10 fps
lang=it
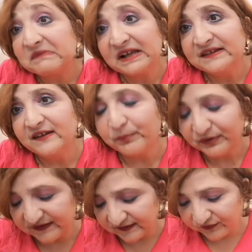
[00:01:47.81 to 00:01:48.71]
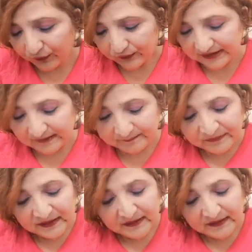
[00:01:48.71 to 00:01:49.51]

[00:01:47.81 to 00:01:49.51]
a disposizione.